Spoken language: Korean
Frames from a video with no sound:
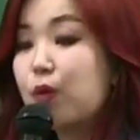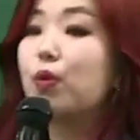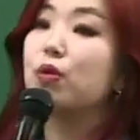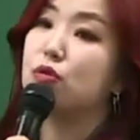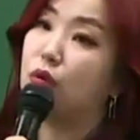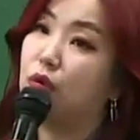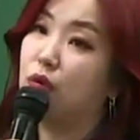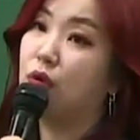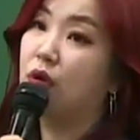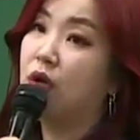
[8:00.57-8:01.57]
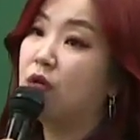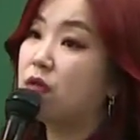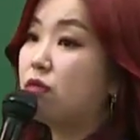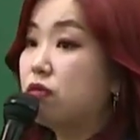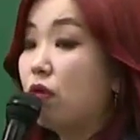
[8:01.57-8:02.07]
이런 예, 거죠.
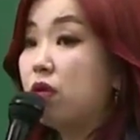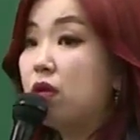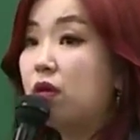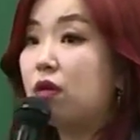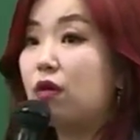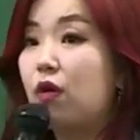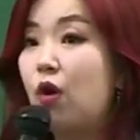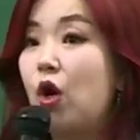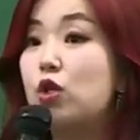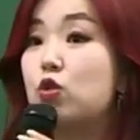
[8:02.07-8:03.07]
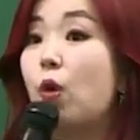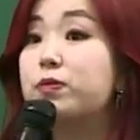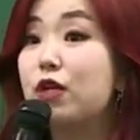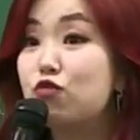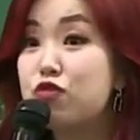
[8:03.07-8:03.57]
자 그러니
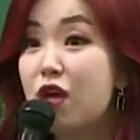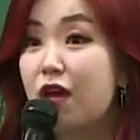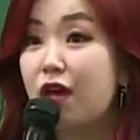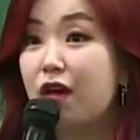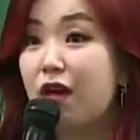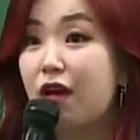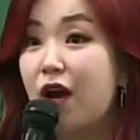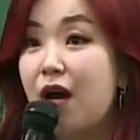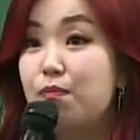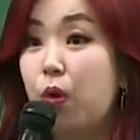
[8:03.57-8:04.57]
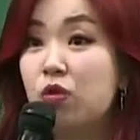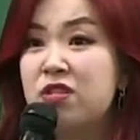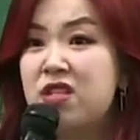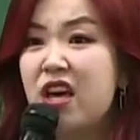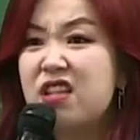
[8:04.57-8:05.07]
접사 주제에
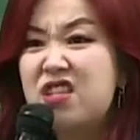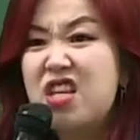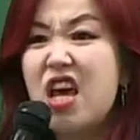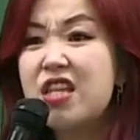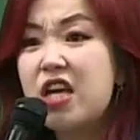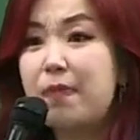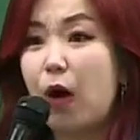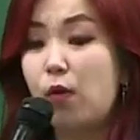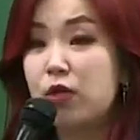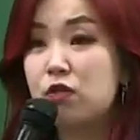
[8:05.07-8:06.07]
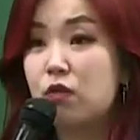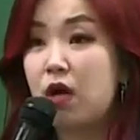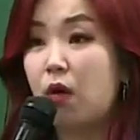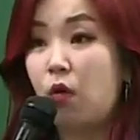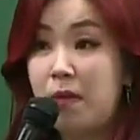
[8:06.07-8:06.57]
본체 DNA를 바꿔버리는
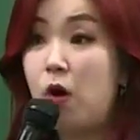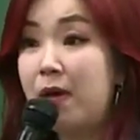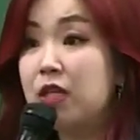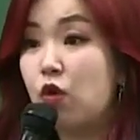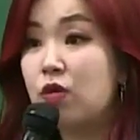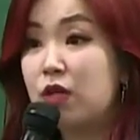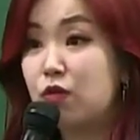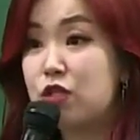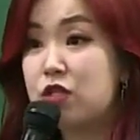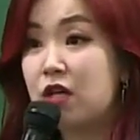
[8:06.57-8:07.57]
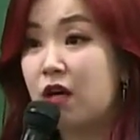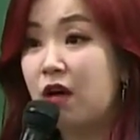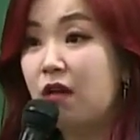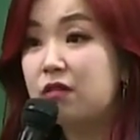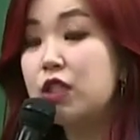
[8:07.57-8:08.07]
거야. 어마어마한 영향력이지.
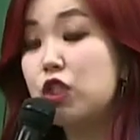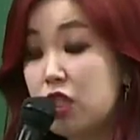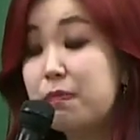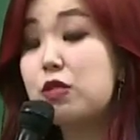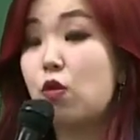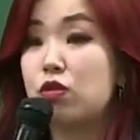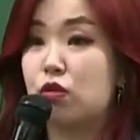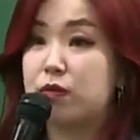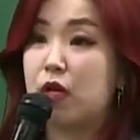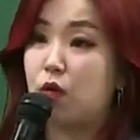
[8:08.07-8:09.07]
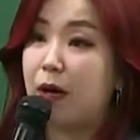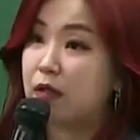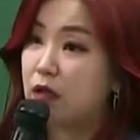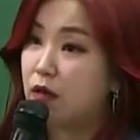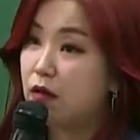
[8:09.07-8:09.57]
그래서 지배적인 접사라고
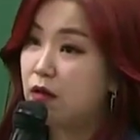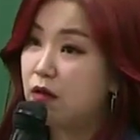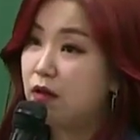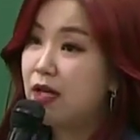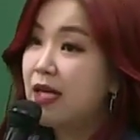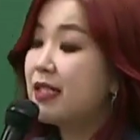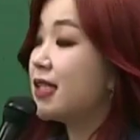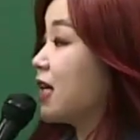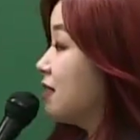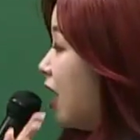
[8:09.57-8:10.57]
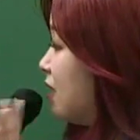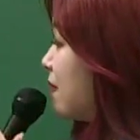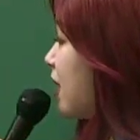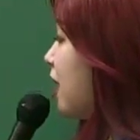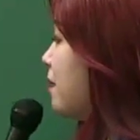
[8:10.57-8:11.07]
말을 해요. 자, 그
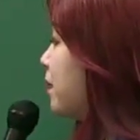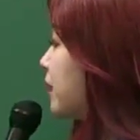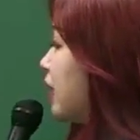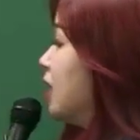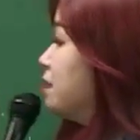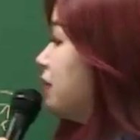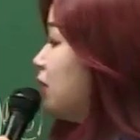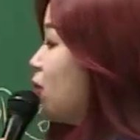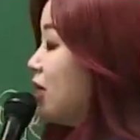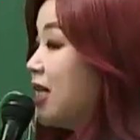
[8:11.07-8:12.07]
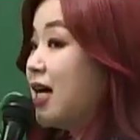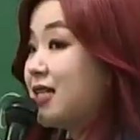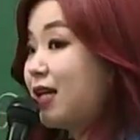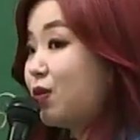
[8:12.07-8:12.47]
다음에 피동이나